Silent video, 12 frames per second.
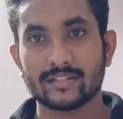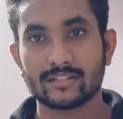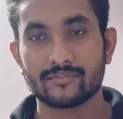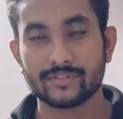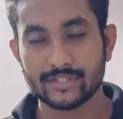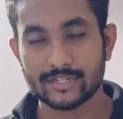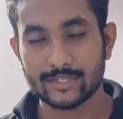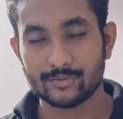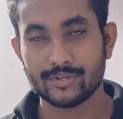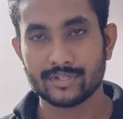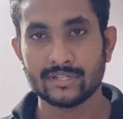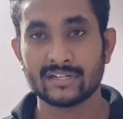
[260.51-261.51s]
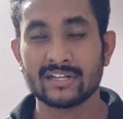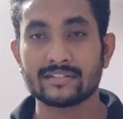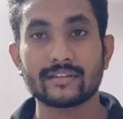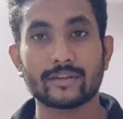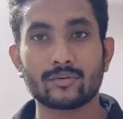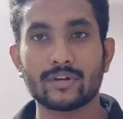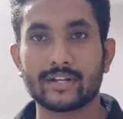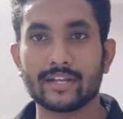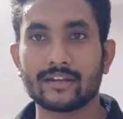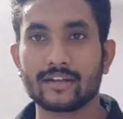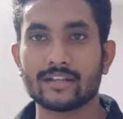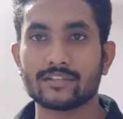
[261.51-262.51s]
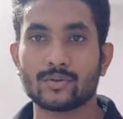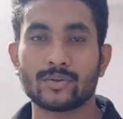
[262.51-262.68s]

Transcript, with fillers: क्लासेस फिजिकल एजुकेशन क्लासेस रेगुलर अटेंड करना